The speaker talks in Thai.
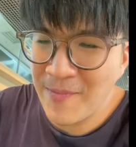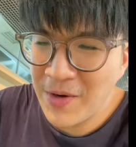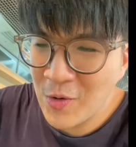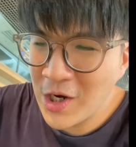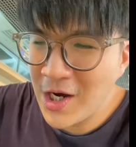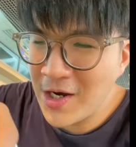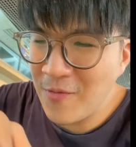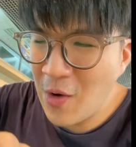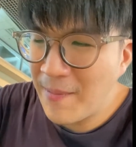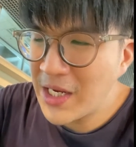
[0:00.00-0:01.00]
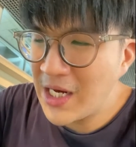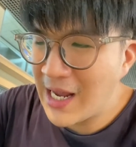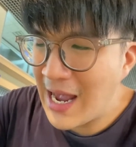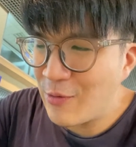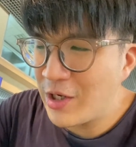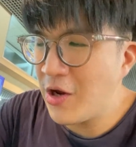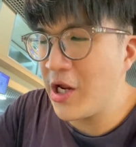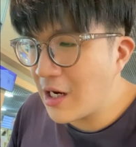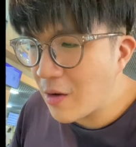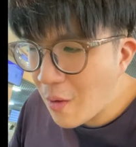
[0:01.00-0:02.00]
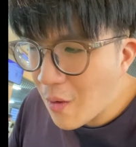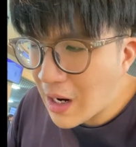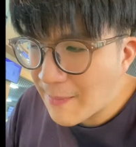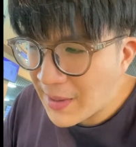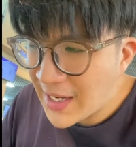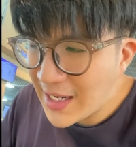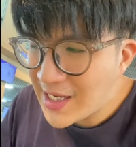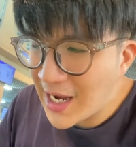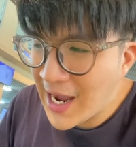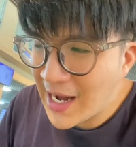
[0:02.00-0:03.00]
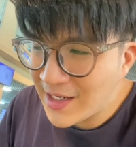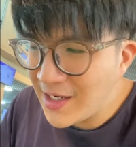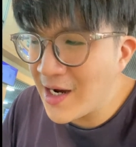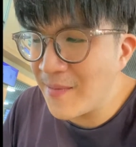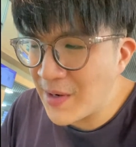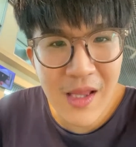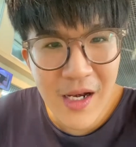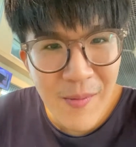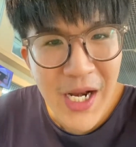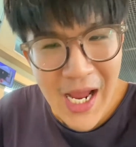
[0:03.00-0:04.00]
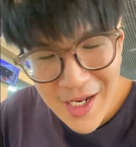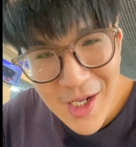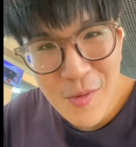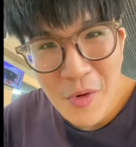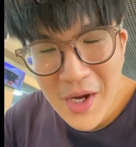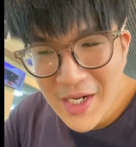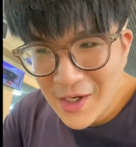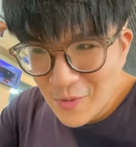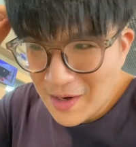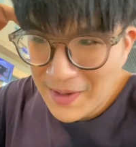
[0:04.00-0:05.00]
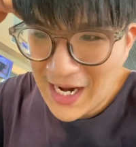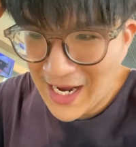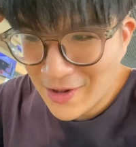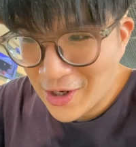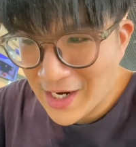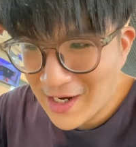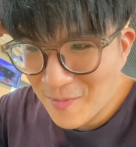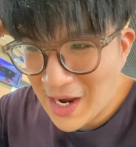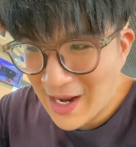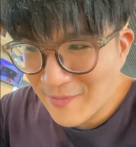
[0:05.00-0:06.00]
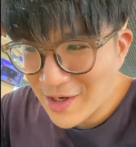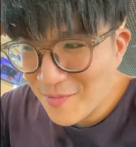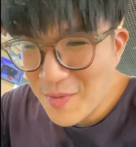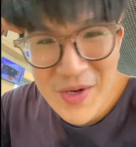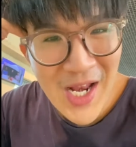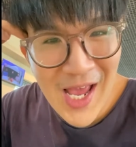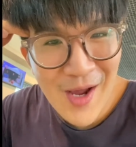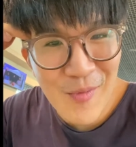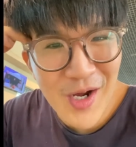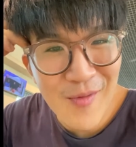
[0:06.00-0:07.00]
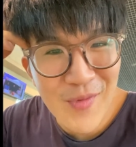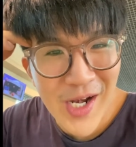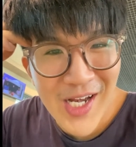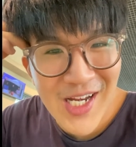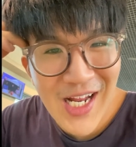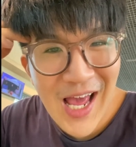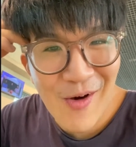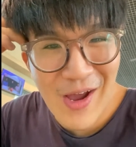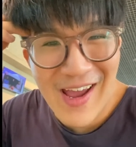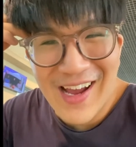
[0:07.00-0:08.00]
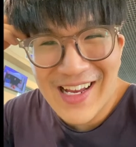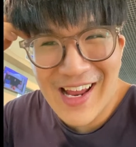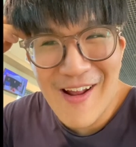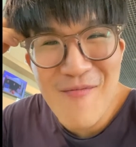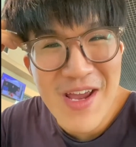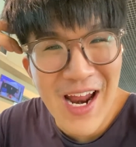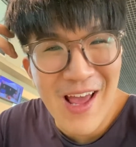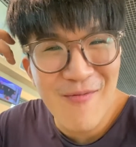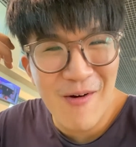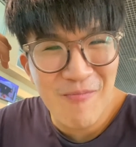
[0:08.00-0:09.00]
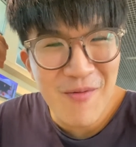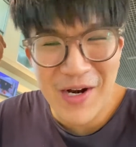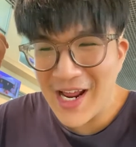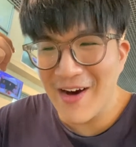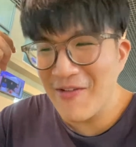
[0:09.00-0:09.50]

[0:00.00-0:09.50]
ครับแล้วก็แวะมากินข้าวนิดหน่อยแล้วก็คงกลับไปนั่งเชียร์งานที่เดิมนะแต่ที่มาถ่ายที่นี่เพราะว่าถ้าเกิดว่าไปถ่ายตอนนั่งทำงานมันก็ไม่มีอะไรมันก็เหมือนอาทิตย์ที่แล้วจะได้มีอะไรแบบไม่เหมือนเดิม